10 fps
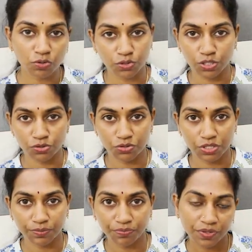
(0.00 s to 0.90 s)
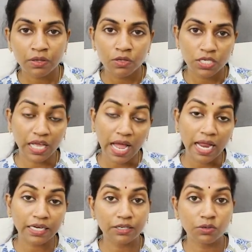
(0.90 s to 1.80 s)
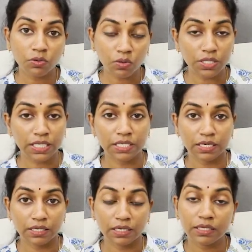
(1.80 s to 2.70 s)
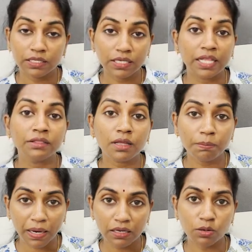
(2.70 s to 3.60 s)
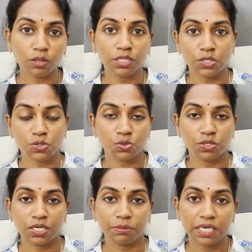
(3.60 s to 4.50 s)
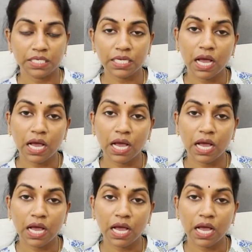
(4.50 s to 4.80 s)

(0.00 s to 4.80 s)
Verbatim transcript: వచ్చేస్తుంది అండ్ ఇంకోటి ఏంటంటే ఇది ఎంత బల్క్లో తీసుకుంటే మనకి